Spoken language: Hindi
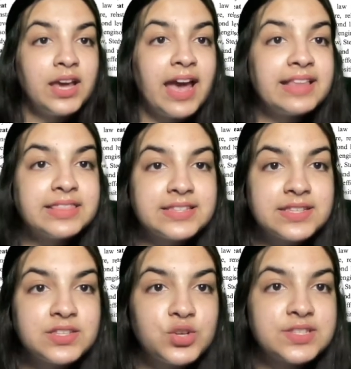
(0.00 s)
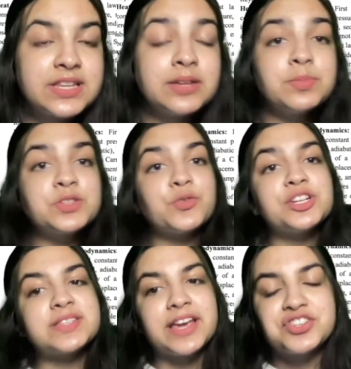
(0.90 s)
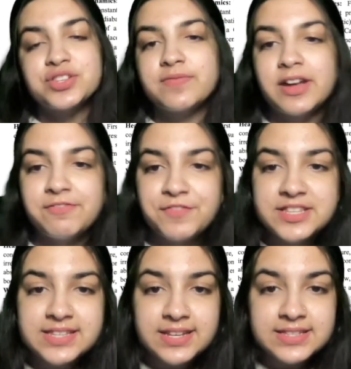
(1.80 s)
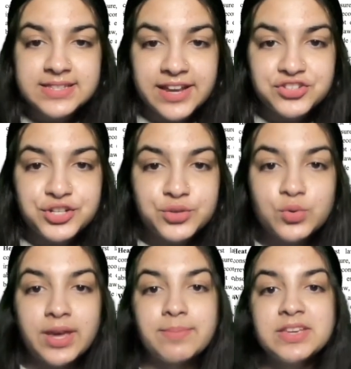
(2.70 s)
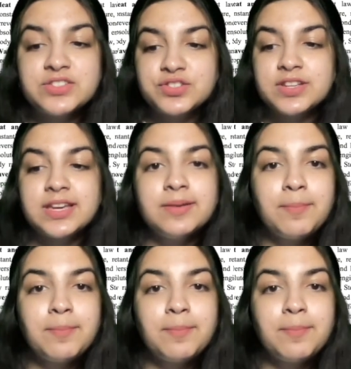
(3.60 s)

एंड दिस इज योर सिलेबस फॉर सेक्शन वन फिजिक्स सेक्शन टू केमिस्ट्री